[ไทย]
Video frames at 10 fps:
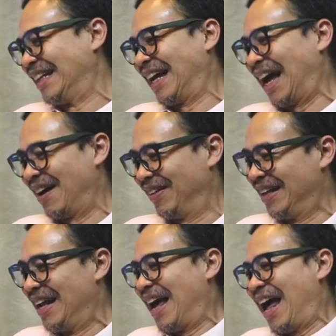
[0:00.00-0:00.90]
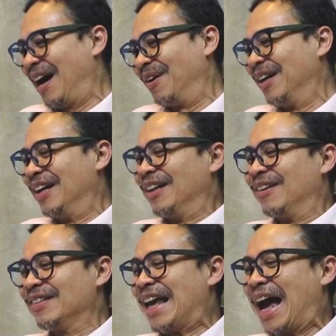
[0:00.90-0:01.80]
นะครับอ้าว
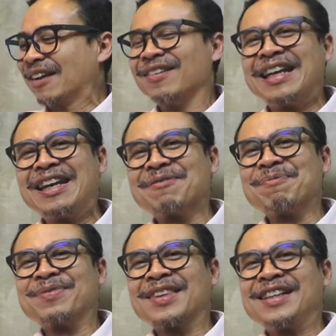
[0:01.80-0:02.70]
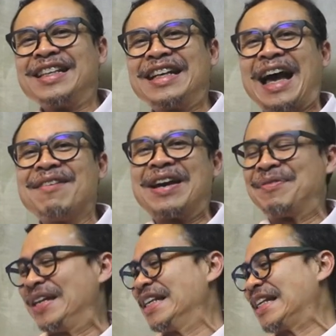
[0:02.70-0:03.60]
ทุกอย่างตรงนี้สินค้าใหม่
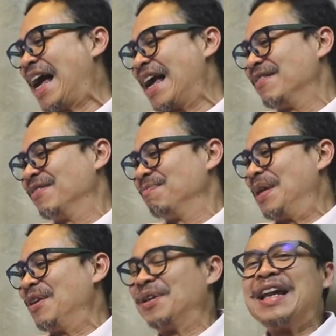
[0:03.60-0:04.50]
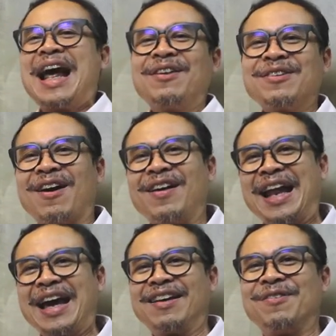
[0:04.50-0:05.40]
Peak Designมีอยู่ที่ร้านลุงหนอ
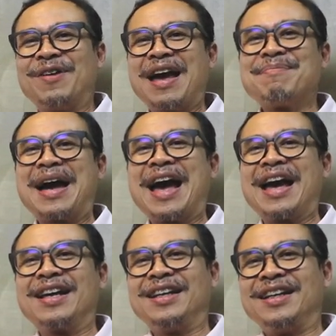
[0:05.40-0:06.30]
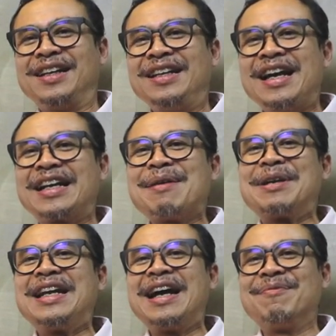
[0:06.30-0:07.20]
และแวะมาเลือกได้เห
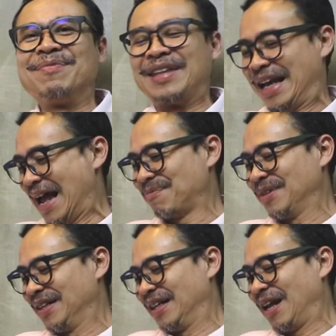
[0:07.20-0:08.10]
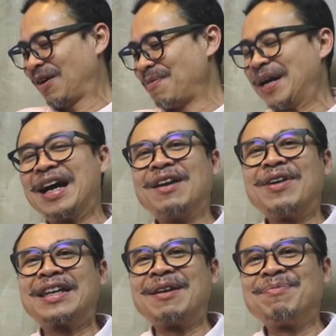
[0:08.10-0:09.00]
มือนเดิมนะครับแล้วก็เผอิญ
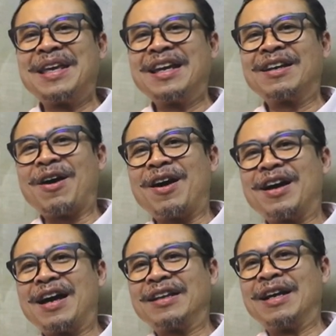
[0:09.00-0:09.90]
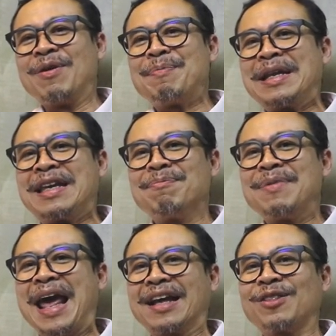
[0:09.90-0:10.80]
ว่าคลิปนี้ก็ถือว่าเป็นคลิป
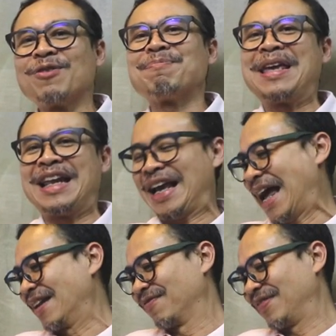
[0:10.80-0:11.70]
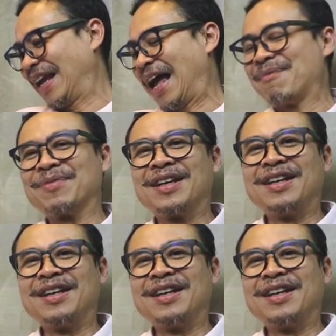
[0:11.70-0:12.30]
แรกต้นปีแล้วกันนะครับ